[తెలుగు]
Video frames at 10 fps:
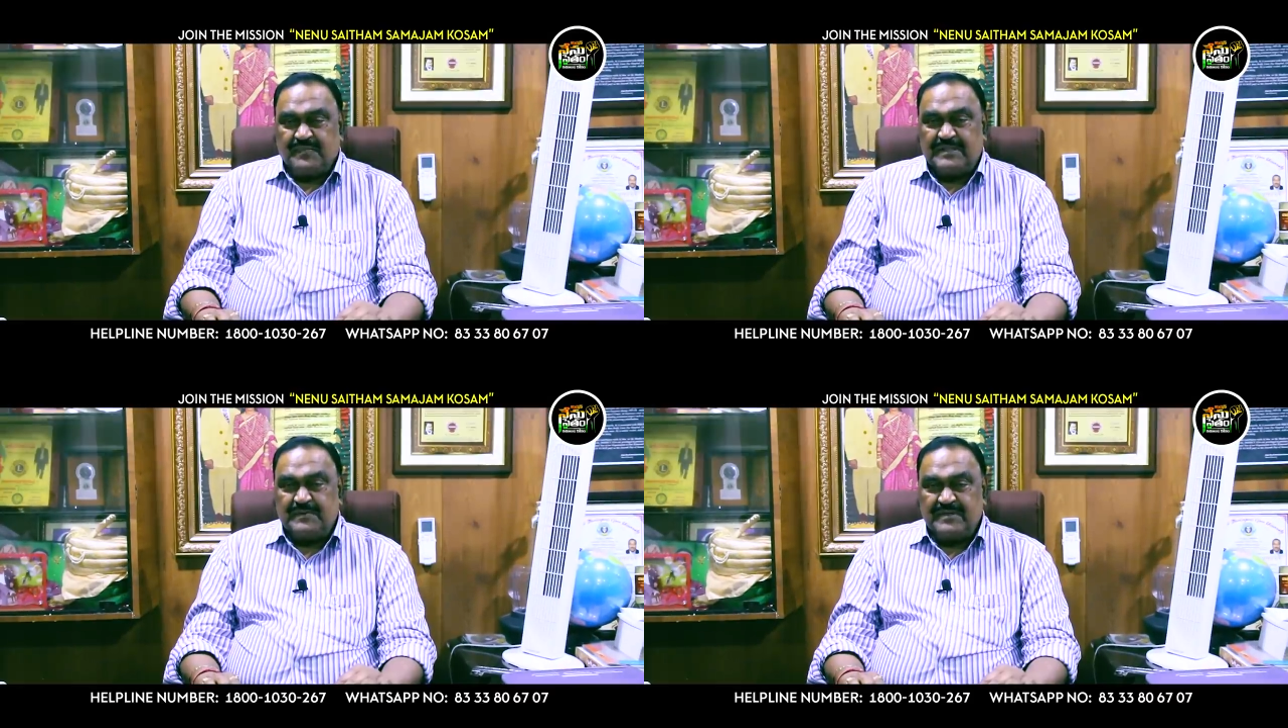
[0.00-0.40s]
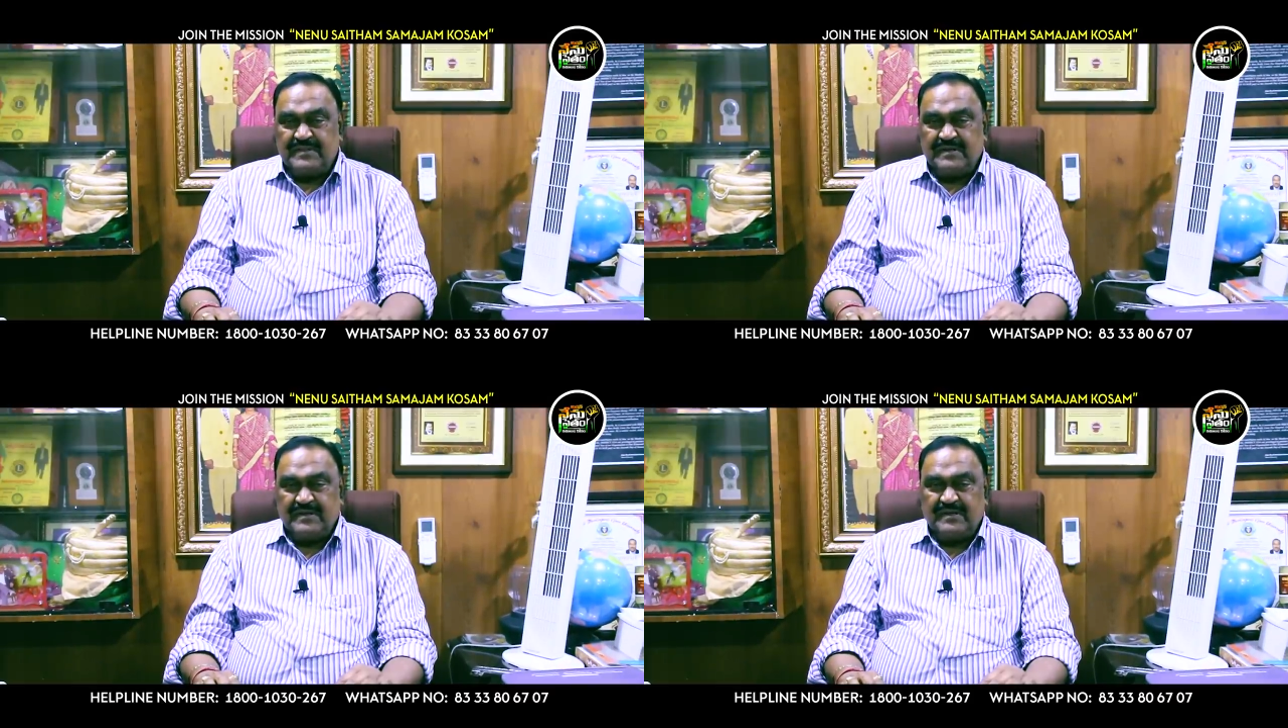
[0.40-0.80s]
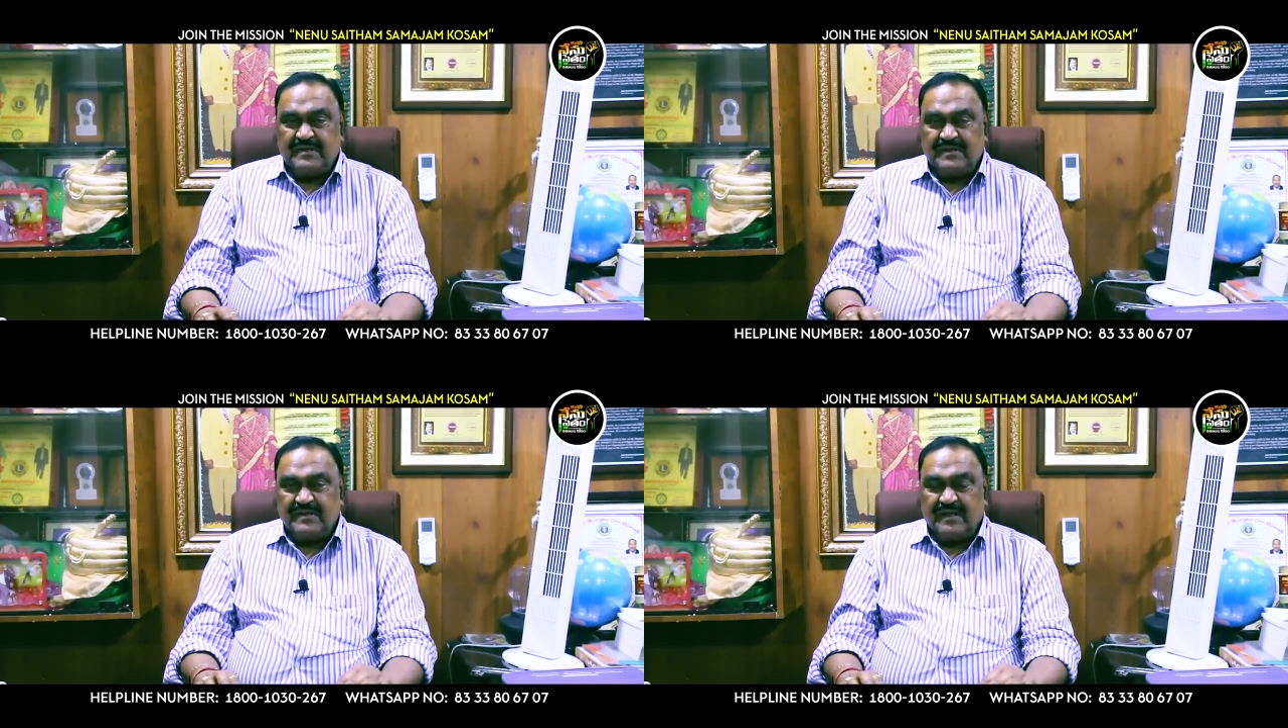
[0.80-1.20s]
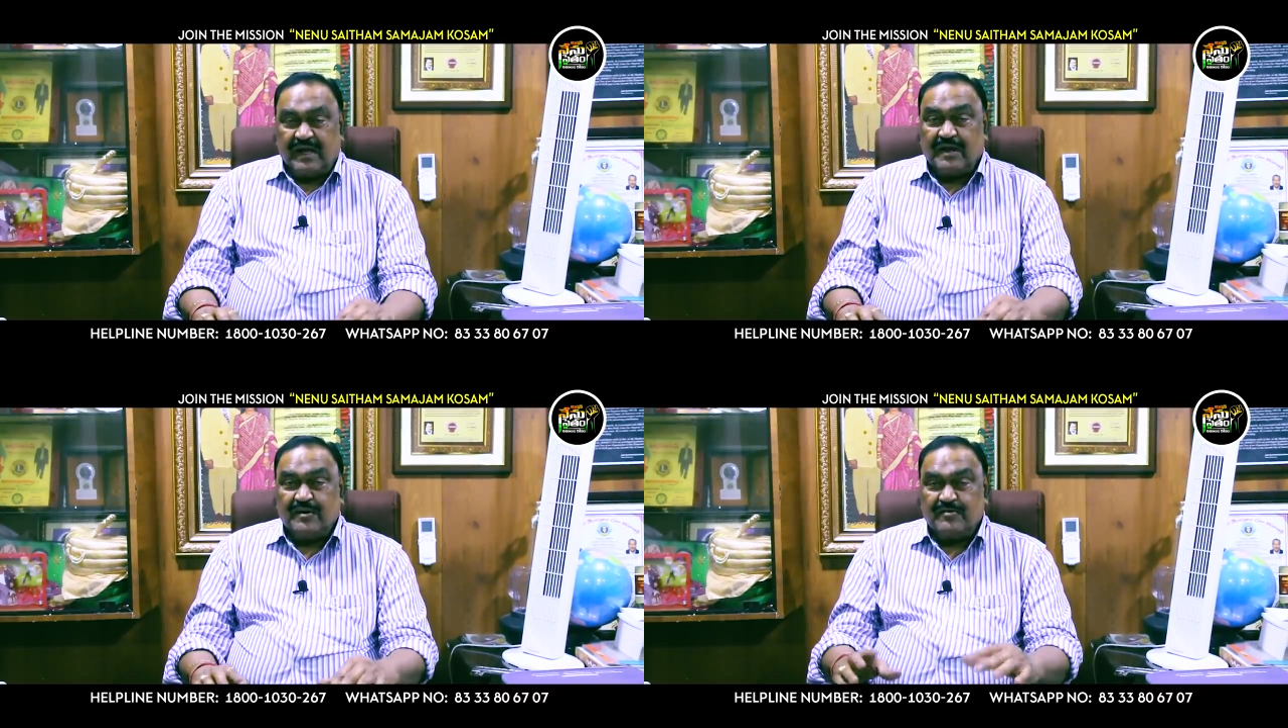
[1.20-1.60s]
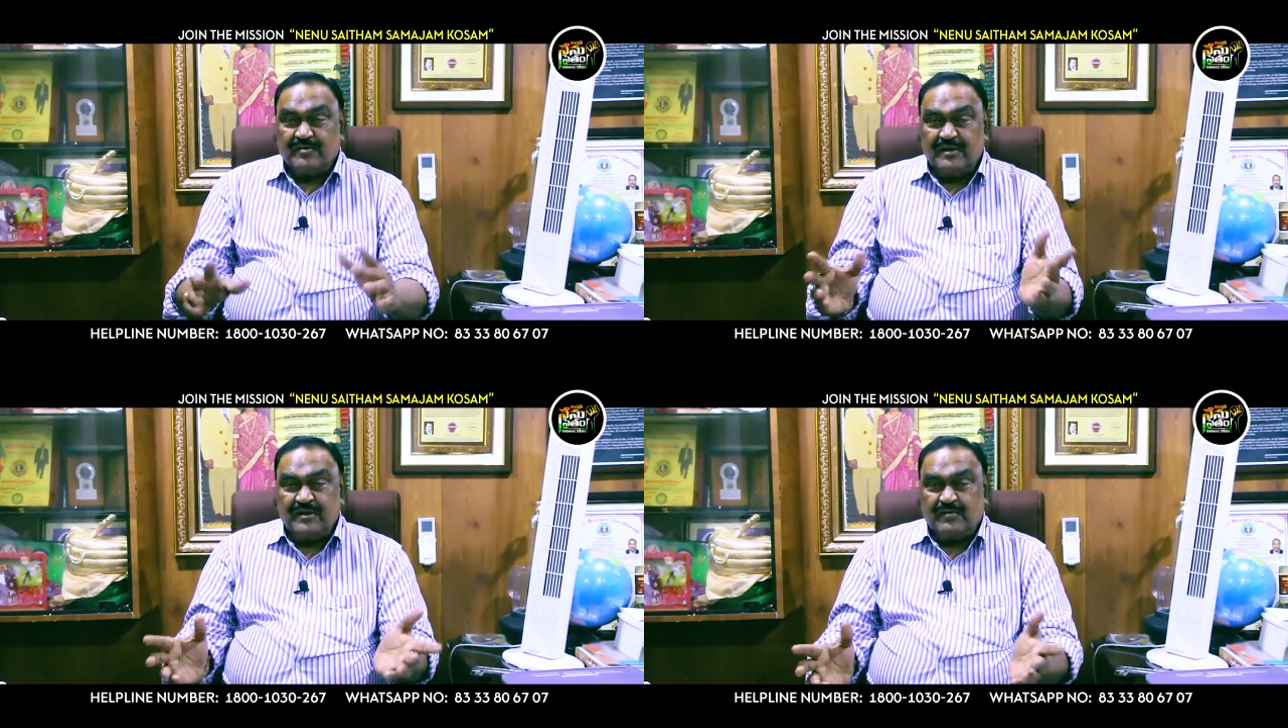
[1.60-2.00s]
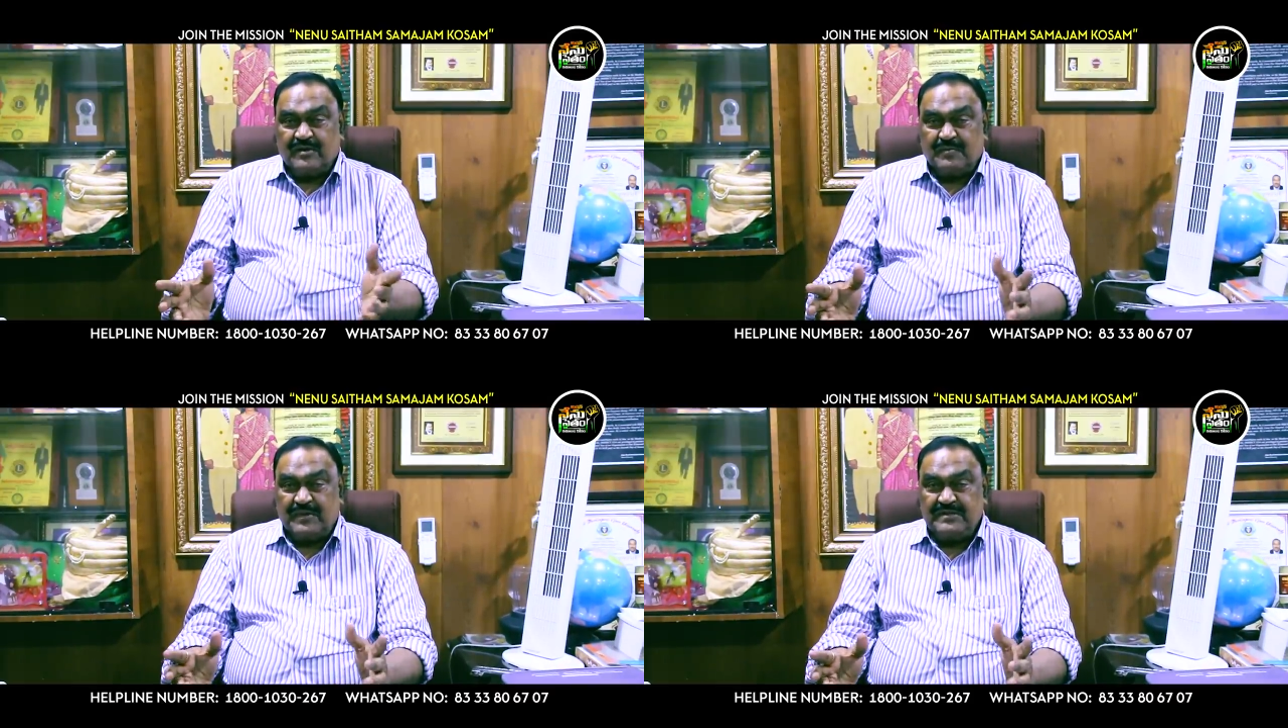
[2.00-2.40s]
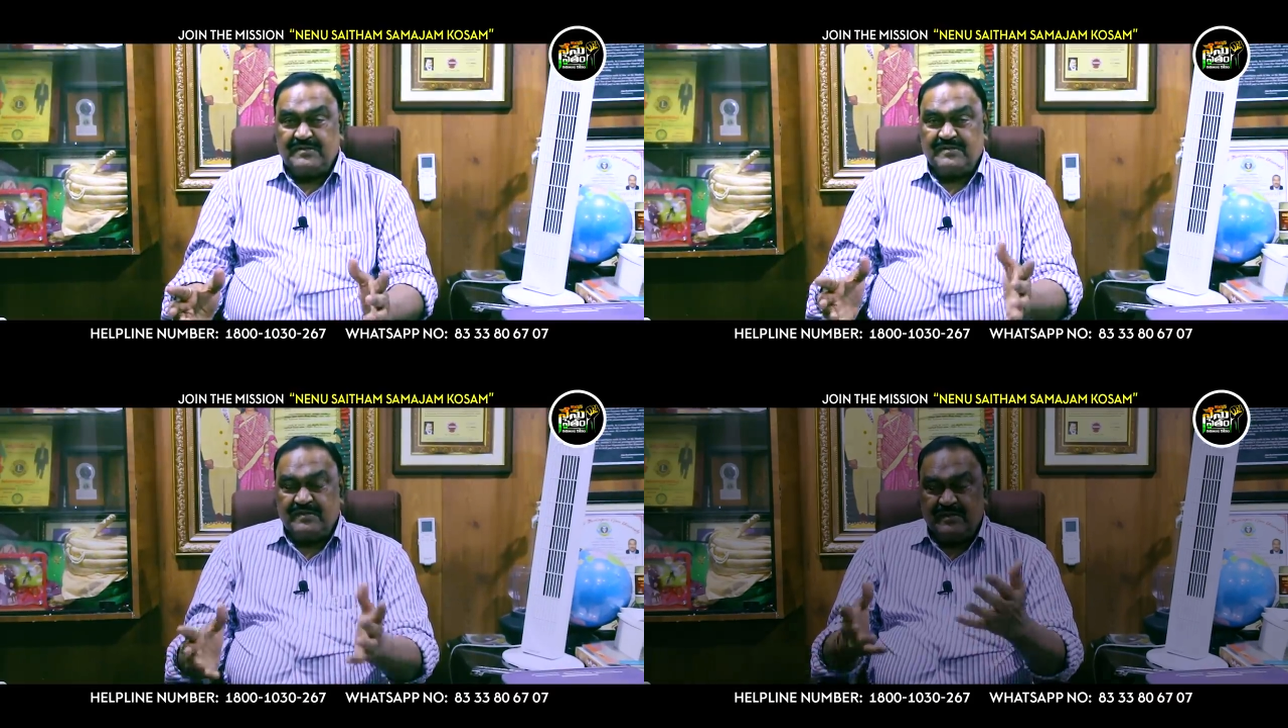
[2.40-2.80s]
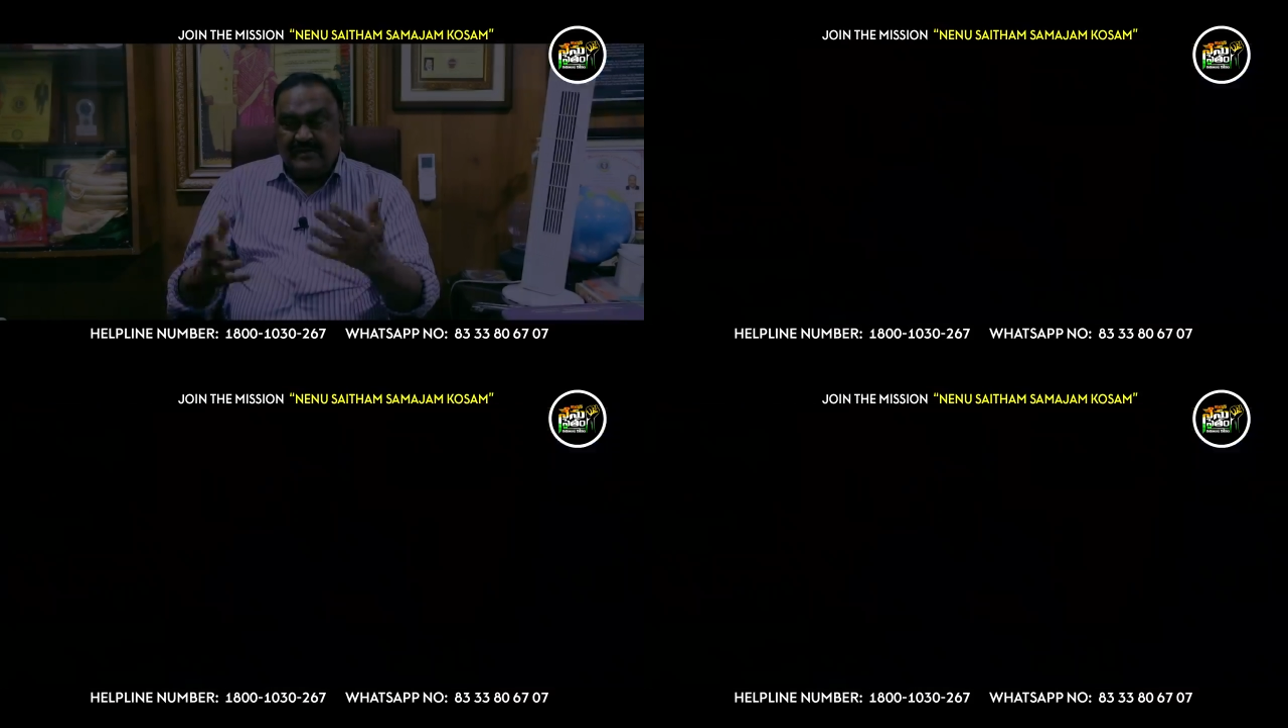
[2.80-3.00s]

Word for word: పది మందిని ఆకట్టుకునే ఒక మంచి